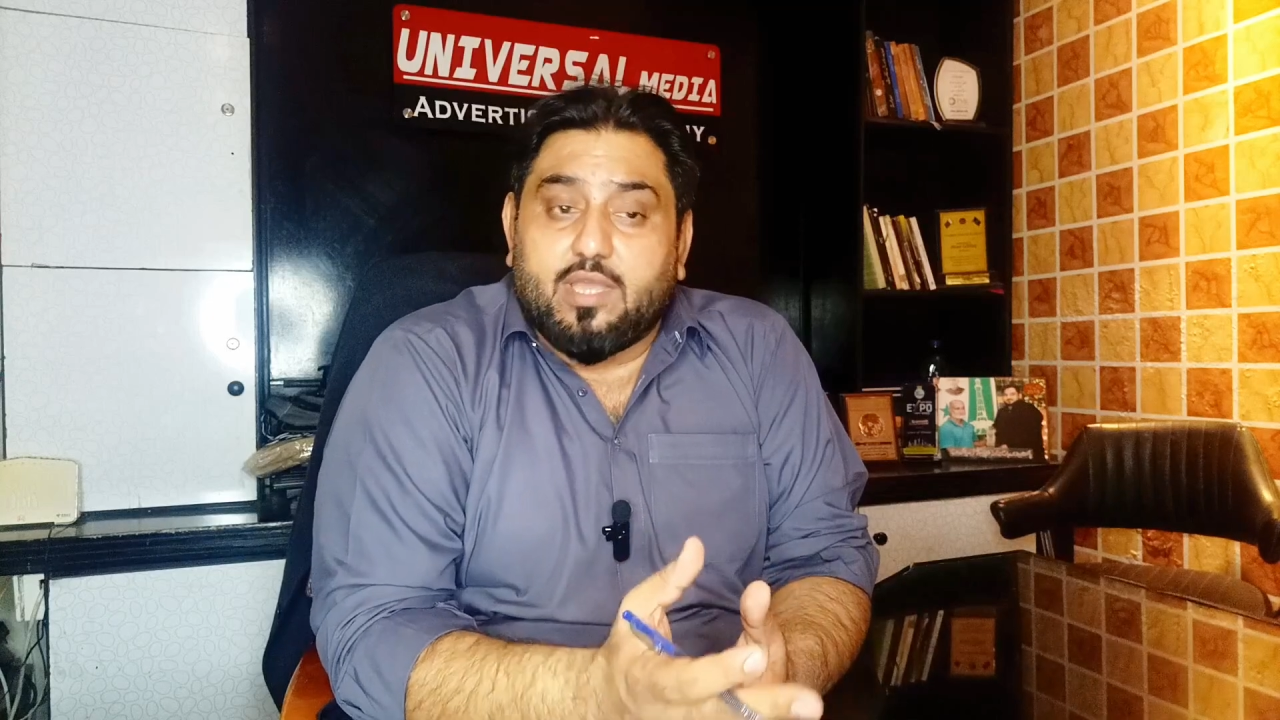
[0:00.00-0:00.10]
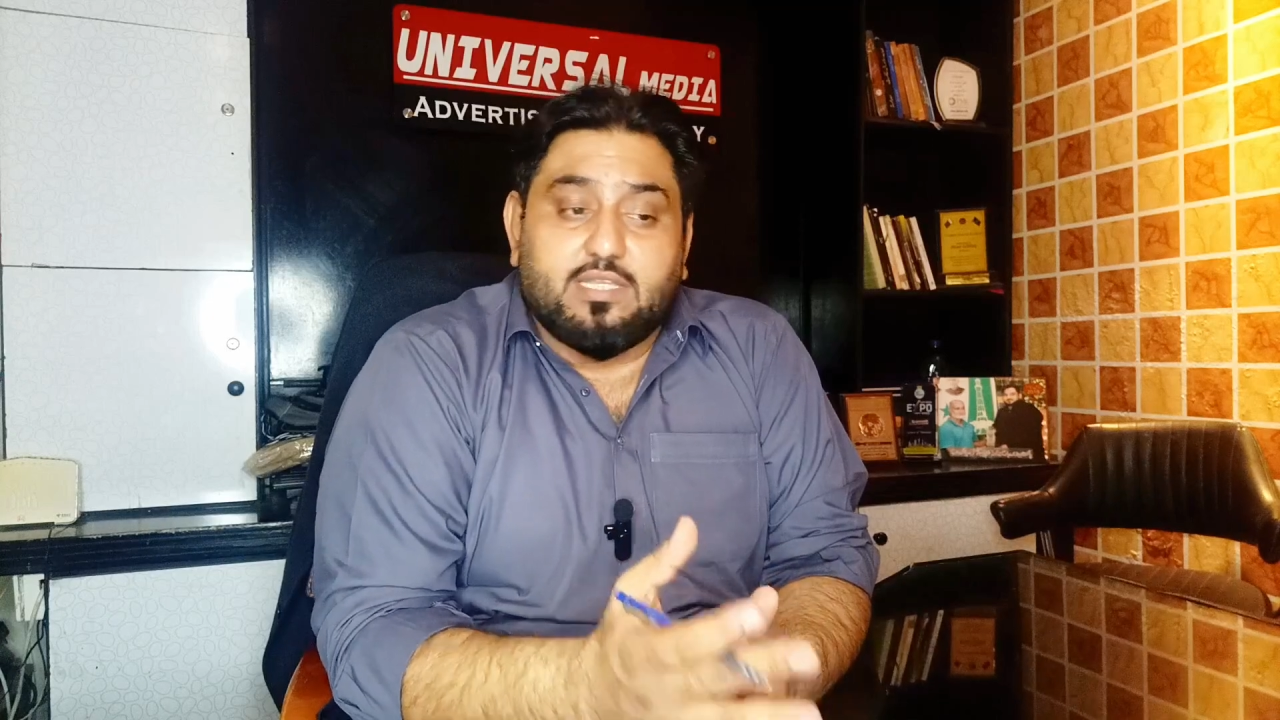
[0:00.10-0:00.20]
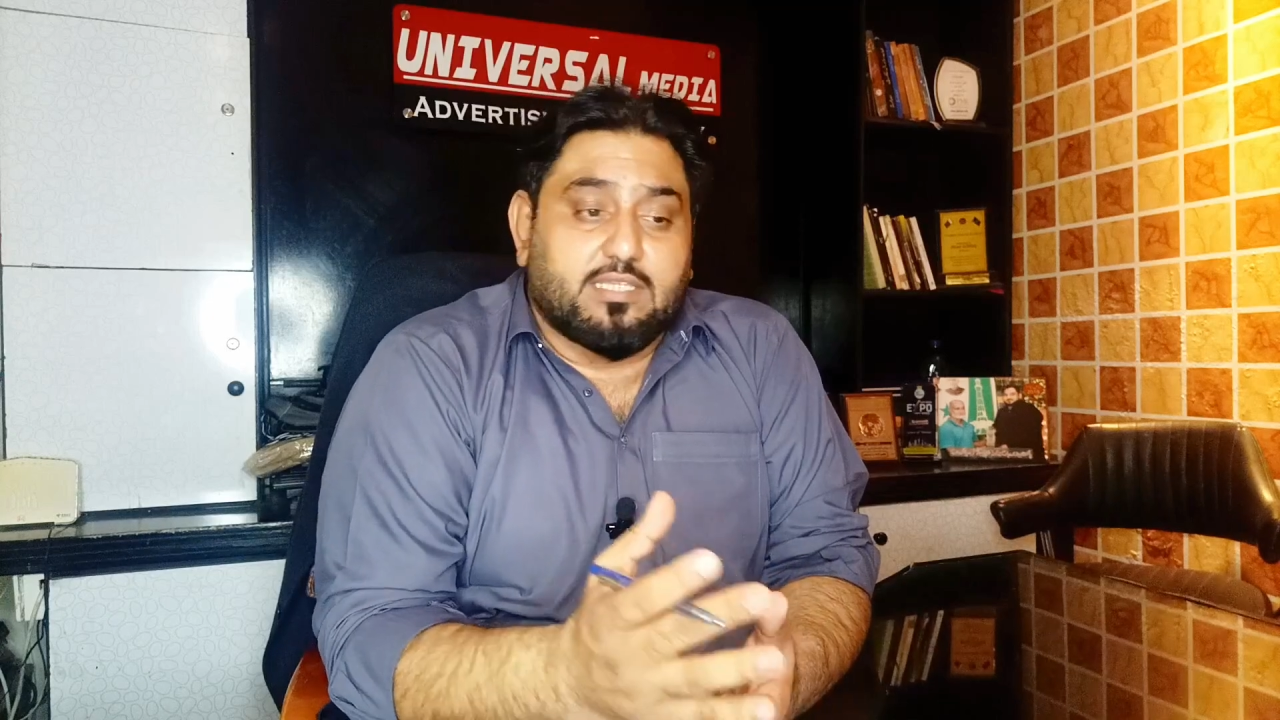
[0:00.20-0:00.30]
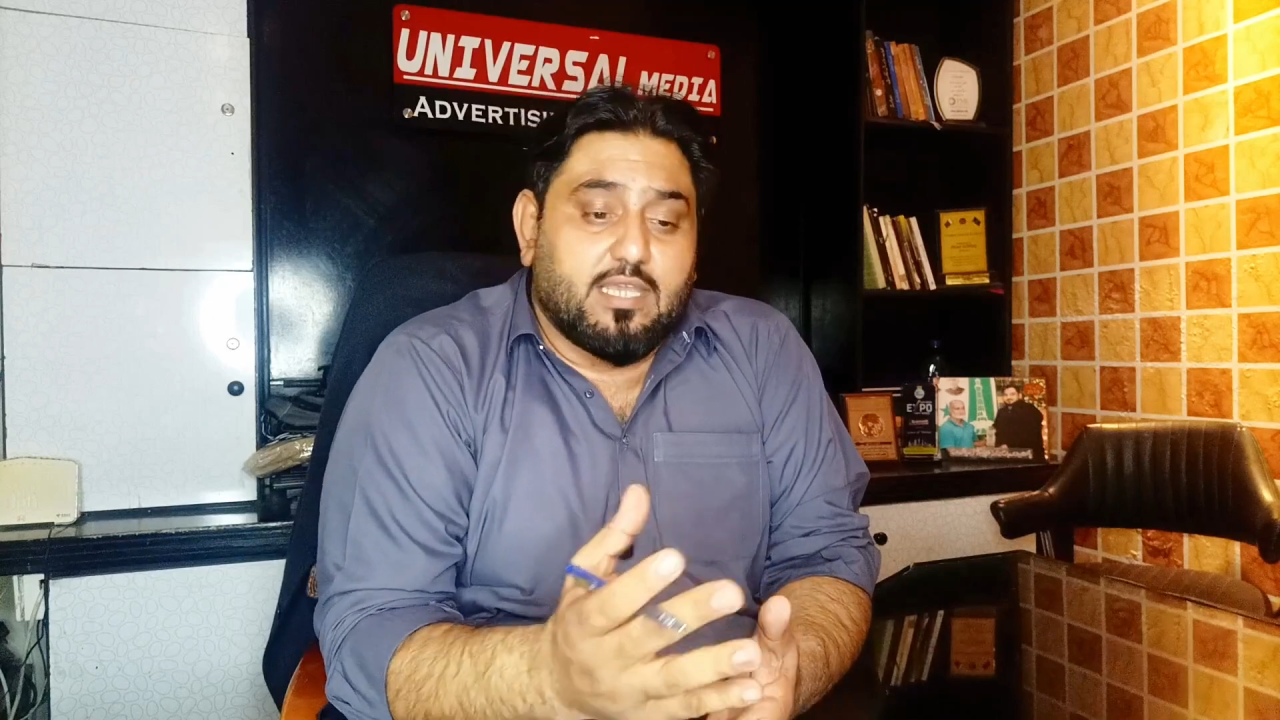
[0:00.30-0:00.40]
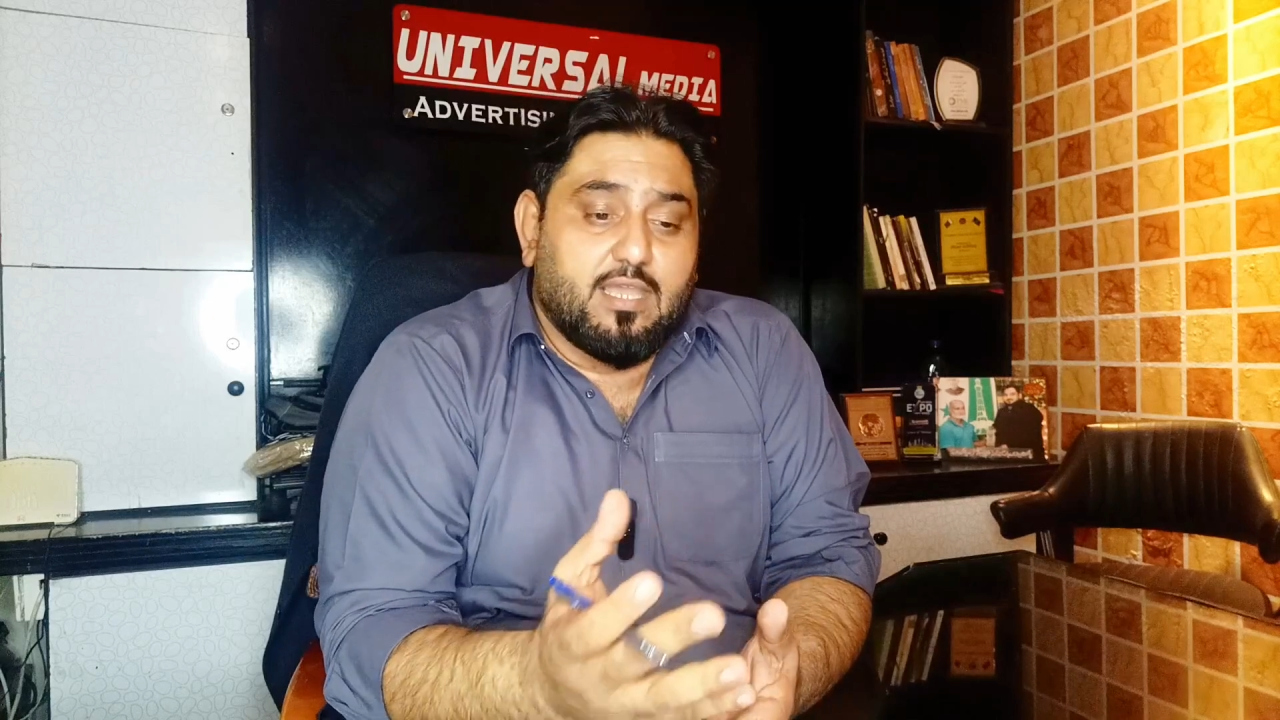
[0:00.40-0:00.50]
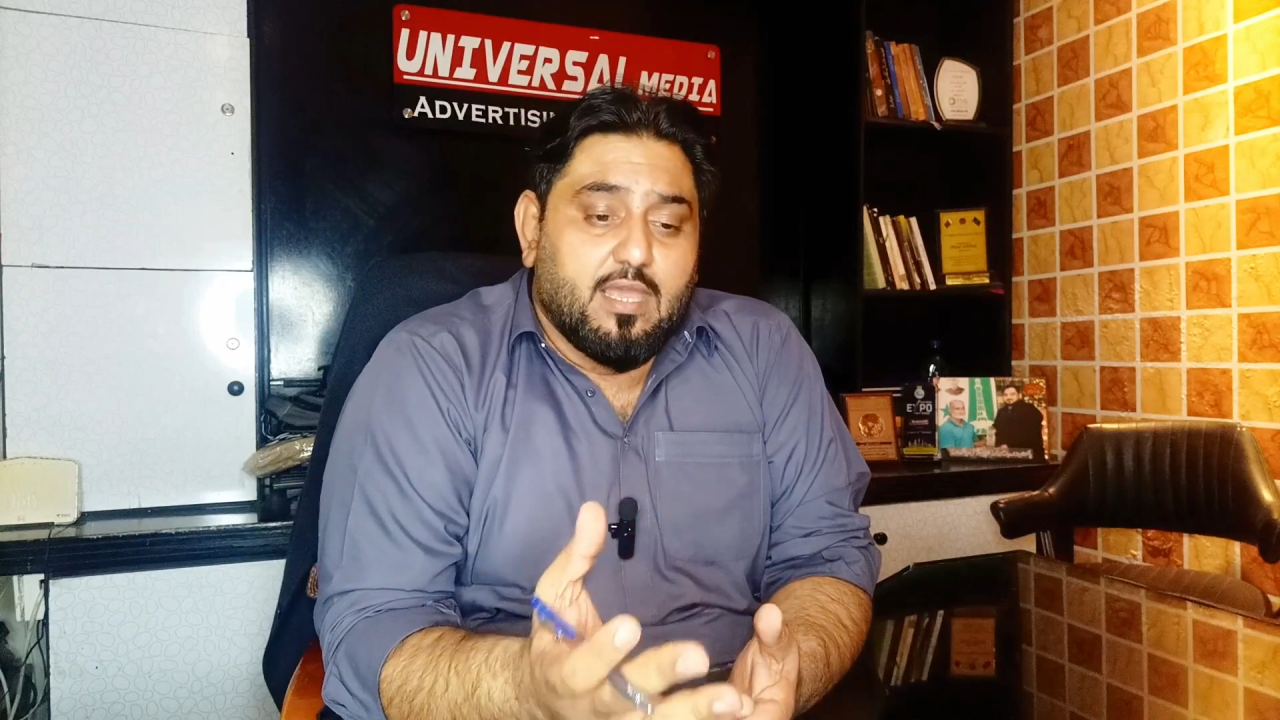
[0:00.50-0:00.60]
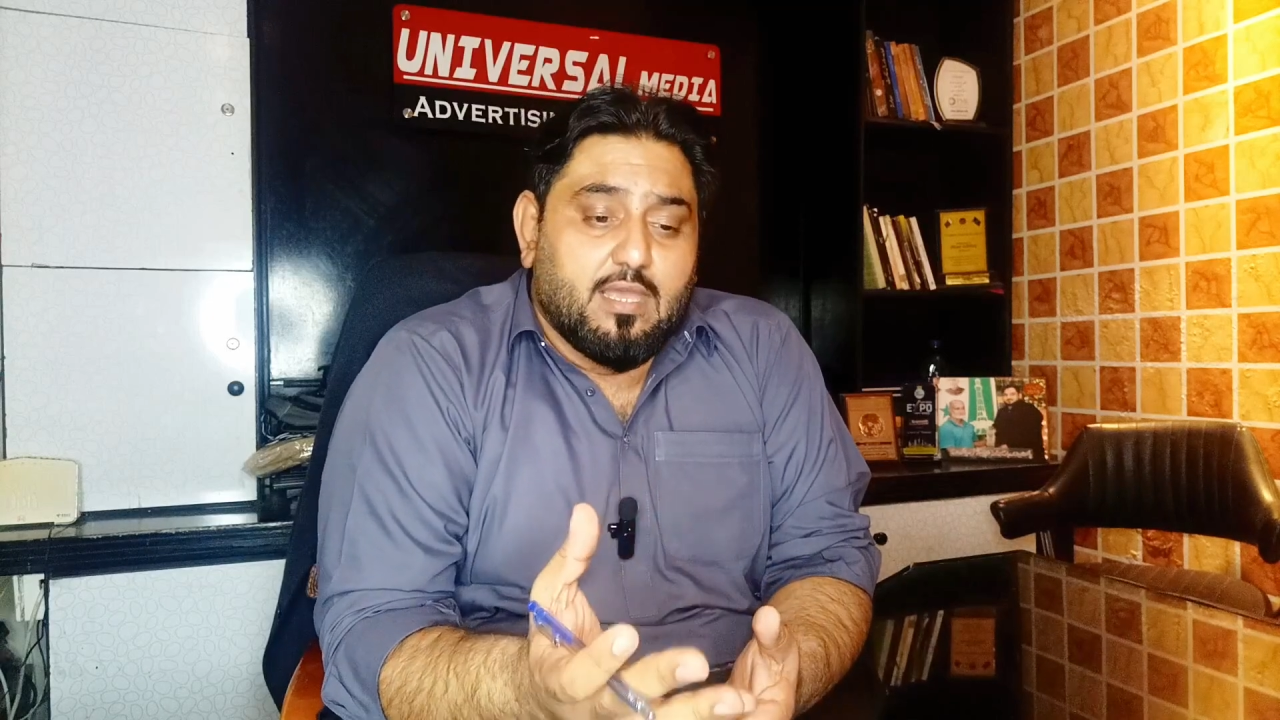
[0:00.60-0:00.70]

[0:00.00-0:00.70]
होंगे जैसे